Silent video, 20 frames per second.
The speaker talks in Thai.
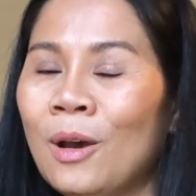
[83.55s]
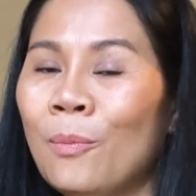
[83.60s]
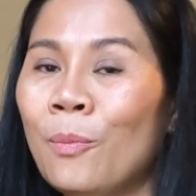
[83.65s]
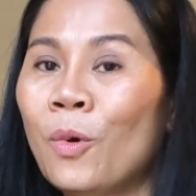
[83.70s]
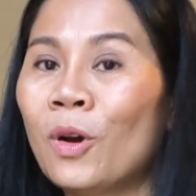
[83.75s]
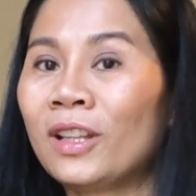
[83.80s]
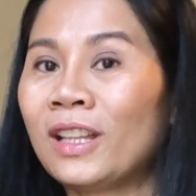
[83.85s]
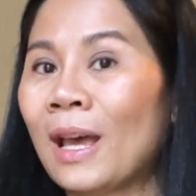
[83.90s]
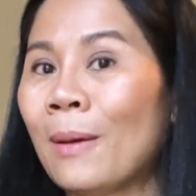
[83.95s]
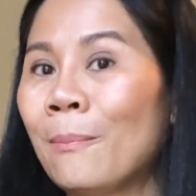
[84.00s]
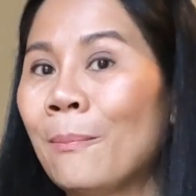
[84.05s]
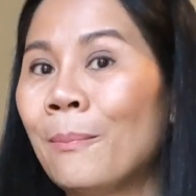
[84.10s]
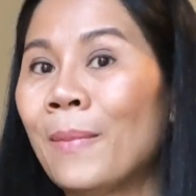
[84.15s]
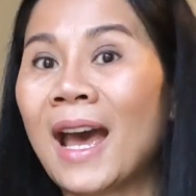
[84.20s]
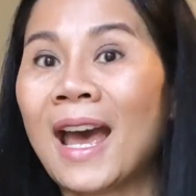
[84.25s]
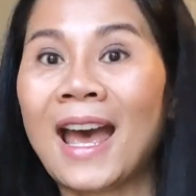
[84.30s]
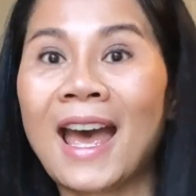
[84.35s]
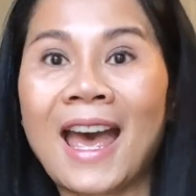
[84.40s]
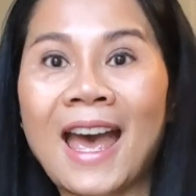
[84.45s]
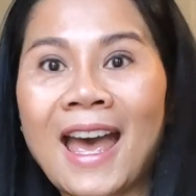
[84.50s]
มอทำมา
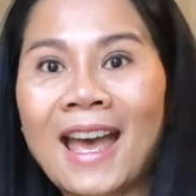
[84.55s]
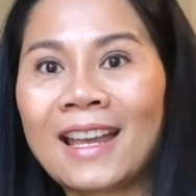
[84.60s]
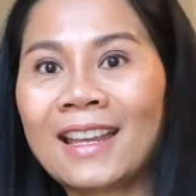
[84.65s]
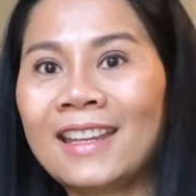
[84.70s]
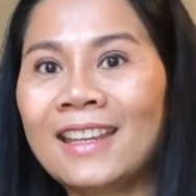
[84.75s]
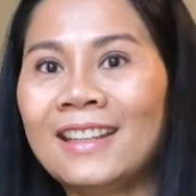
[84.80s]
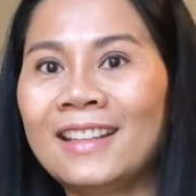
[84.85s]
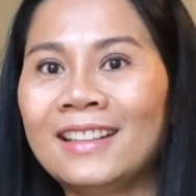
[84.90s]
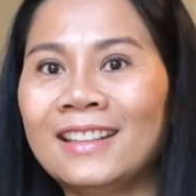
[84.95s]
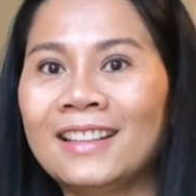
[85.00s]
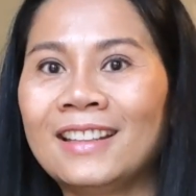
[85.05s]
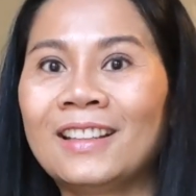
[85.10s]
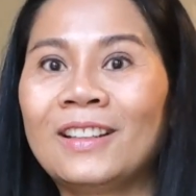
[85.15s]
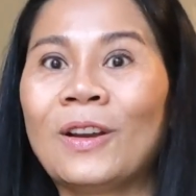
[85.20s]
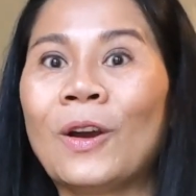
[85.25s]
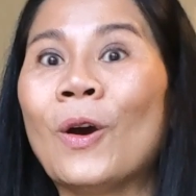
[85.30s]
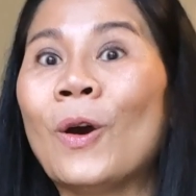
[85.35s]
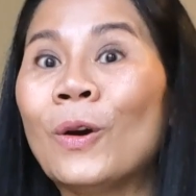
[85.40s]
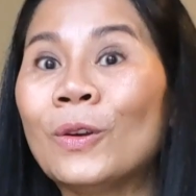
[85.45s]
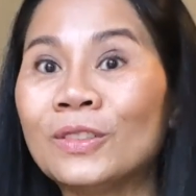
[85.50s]
หากิน
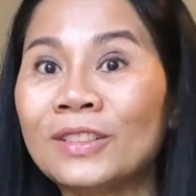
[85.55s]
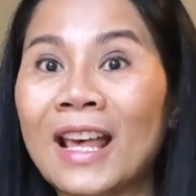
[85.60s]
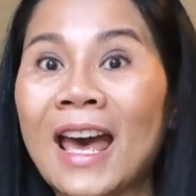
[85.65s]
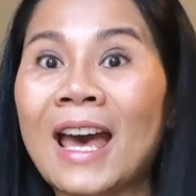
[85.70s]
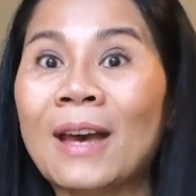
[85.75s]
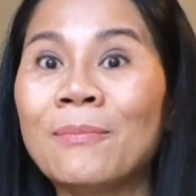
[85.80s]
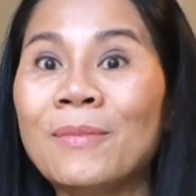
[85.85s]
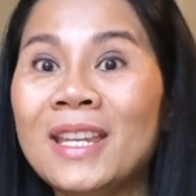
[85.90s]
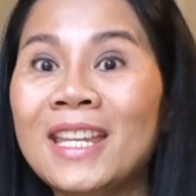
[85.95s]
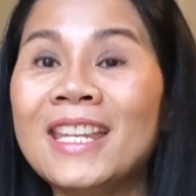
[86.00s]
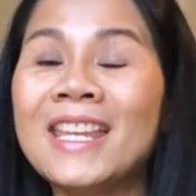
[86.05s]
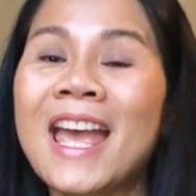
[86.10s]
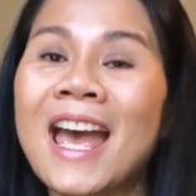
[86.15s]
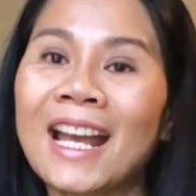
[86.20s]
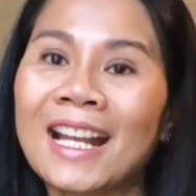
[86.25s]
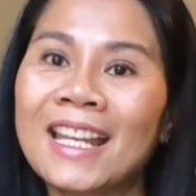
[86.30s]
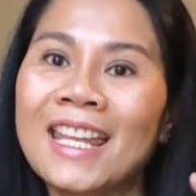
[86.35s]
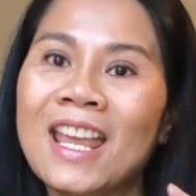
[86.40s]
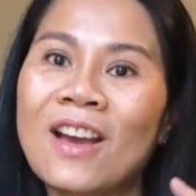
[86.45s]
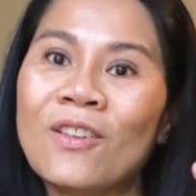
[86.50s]
เกาะสามี อย่า
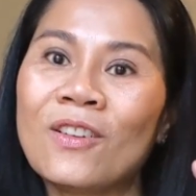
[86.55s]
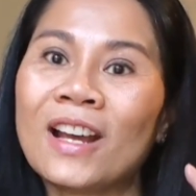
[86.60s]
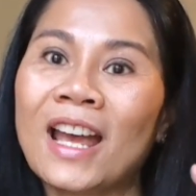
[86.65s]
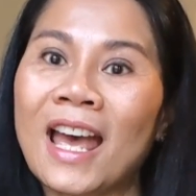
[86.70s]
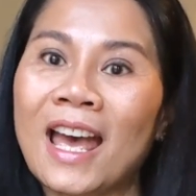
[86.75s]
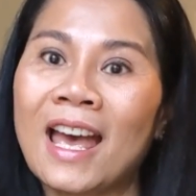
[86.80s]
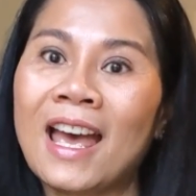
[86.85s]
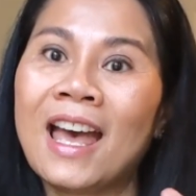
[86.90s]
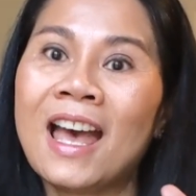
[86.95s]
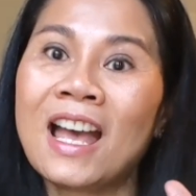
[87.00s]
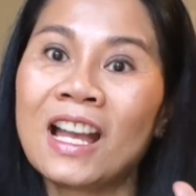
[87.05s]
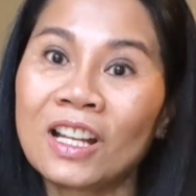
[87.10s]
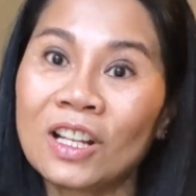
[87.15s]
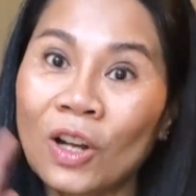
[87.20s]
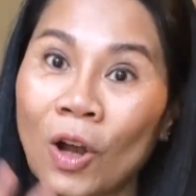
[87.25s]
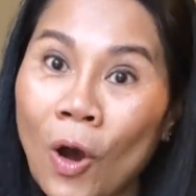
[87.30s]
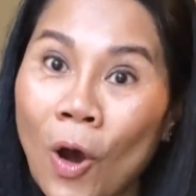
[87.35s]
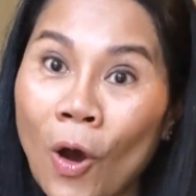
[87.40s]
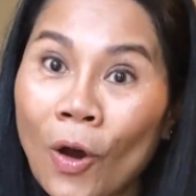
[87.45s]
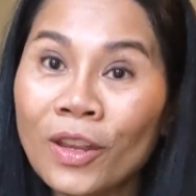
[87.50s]
งเดียวค่ะ
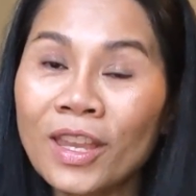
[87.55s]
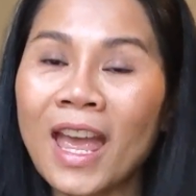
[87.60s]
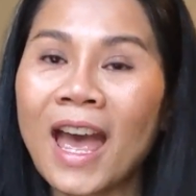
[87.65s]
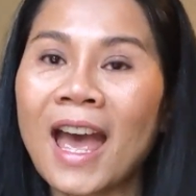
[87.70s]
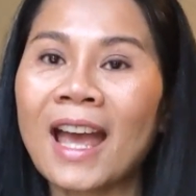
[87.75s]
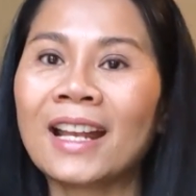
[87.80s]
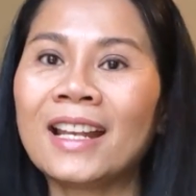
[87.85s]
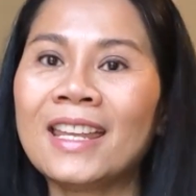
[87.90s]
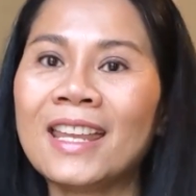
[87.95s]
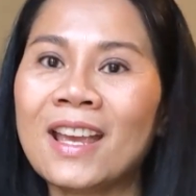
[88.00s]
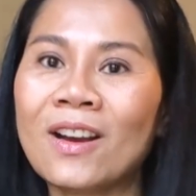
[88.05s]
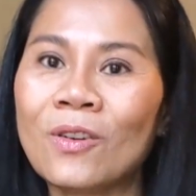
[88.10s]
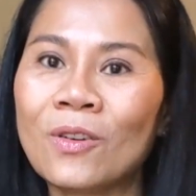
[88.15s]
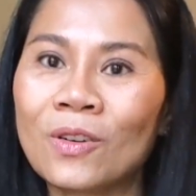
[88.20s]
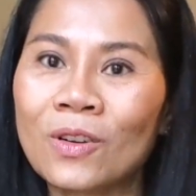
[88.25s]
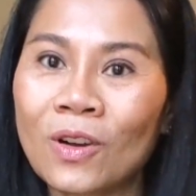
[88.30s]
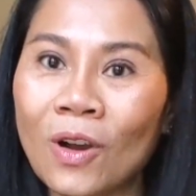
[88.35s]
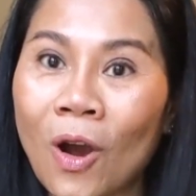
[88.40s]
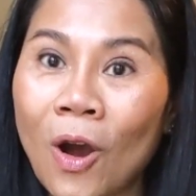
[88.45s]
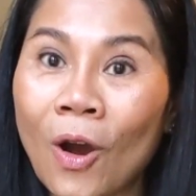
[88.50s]
เกาะอย่างเดียว
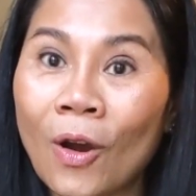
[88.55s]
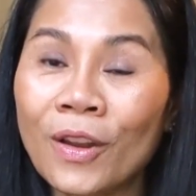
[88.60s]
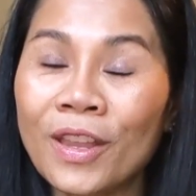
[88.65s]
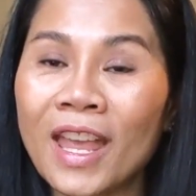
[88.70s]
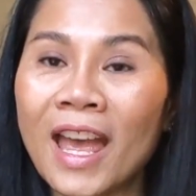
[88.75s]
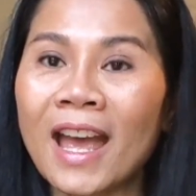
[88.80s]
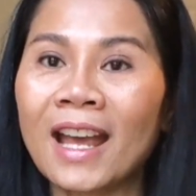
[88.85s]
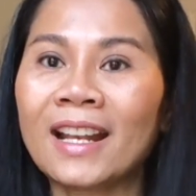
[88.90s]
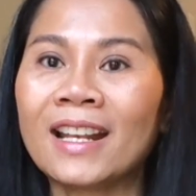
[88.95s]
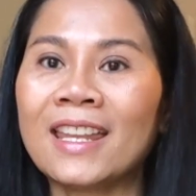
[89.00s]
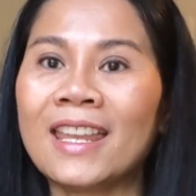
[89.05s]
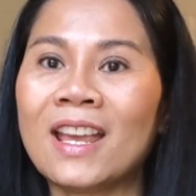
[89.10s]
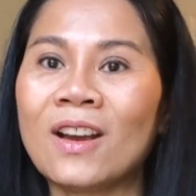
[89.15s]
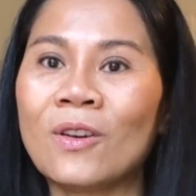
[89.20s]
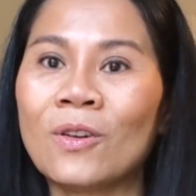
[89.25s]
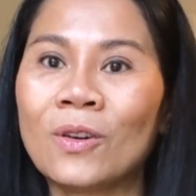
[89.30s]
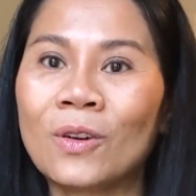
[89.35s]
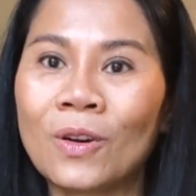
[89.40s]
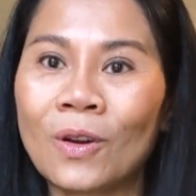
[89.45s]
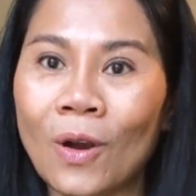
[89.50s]
เกาะอย่างเดียว
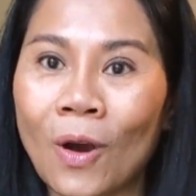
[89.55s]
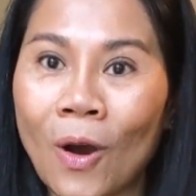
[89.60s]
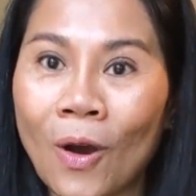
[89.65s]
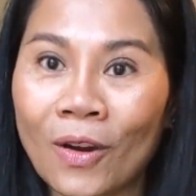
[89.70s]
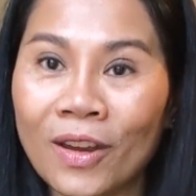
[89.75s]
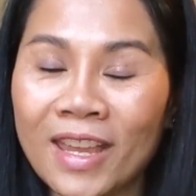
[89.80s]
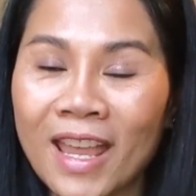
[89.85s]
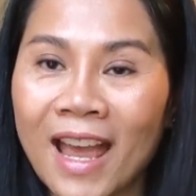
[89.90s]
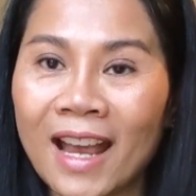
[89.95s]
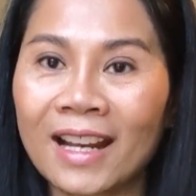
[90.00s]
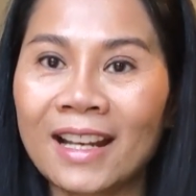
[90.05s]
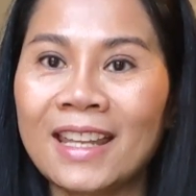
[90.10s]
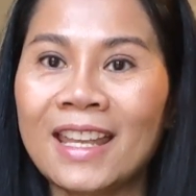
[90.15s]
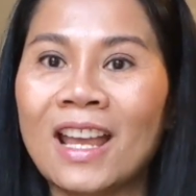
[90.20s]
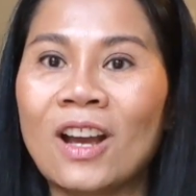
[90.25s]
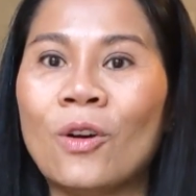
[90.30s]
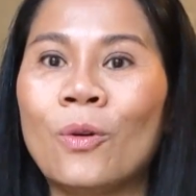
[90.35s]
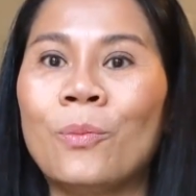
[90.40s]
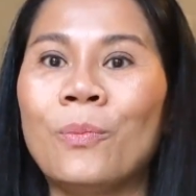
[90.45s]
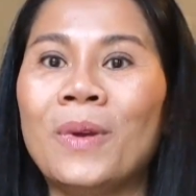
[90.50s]
เกาะอย่างเดี
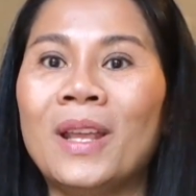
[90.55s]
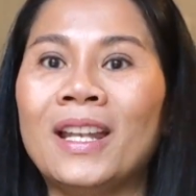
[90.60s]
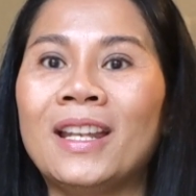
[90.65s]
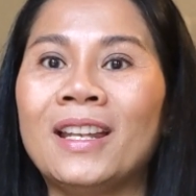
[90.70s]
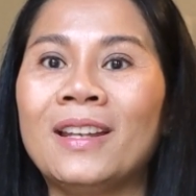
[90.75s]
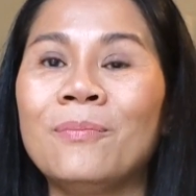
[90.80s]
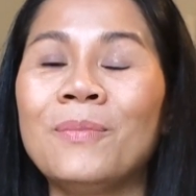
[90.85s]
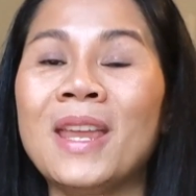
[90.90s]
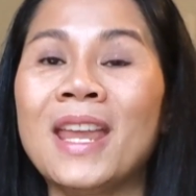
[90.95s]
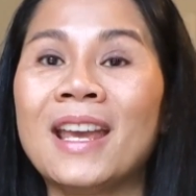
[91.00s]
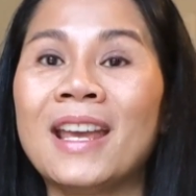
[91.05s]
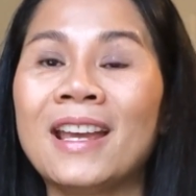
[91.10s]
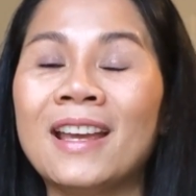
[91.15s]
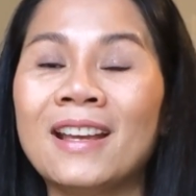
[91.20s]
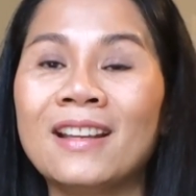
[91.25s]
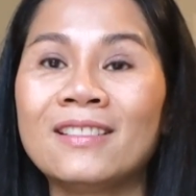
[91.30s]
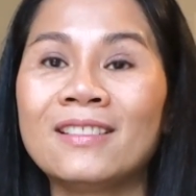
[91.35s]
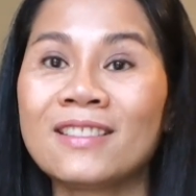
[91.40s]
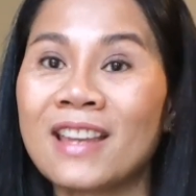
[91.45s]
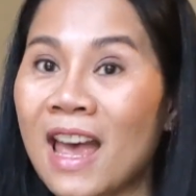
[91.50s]
ยว เป็นเมีย
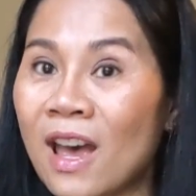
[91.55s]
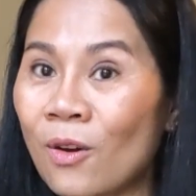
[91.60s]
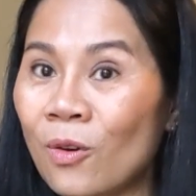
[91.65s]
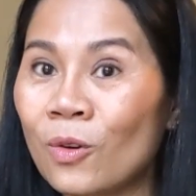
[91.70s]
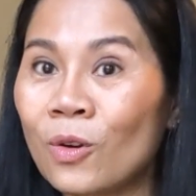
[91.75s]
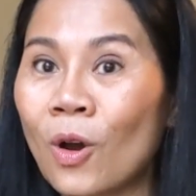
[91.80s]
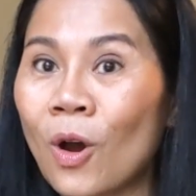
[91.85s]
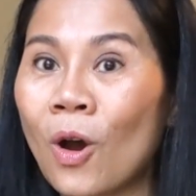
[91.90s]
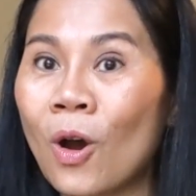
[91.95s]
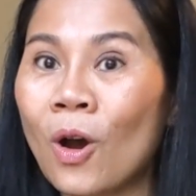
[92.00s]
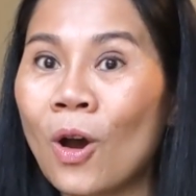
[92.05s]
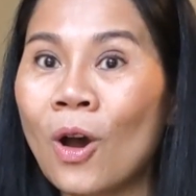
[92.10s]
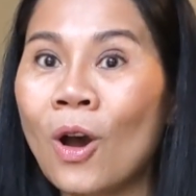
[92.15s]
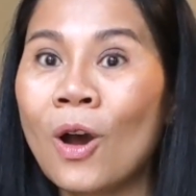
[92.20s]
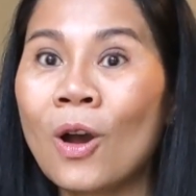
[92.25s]
ชาวเกาะ